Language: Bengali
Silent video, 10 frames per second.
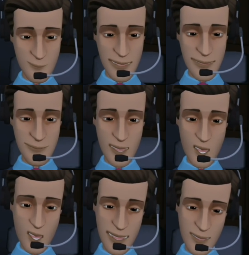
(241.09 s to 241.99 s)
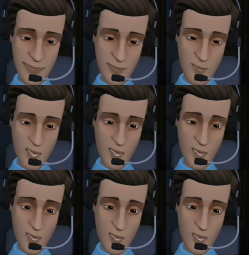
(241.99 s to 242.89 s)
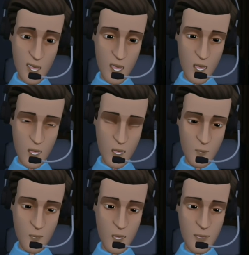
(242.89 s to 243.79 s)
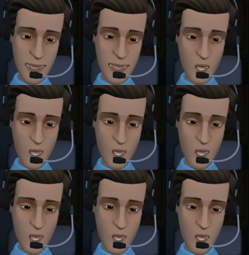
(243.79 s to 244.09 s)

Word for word: এটা আমরা কালকে বলেছিলাম ভিডিওতে পাসপোর্ট পাসপোর্ট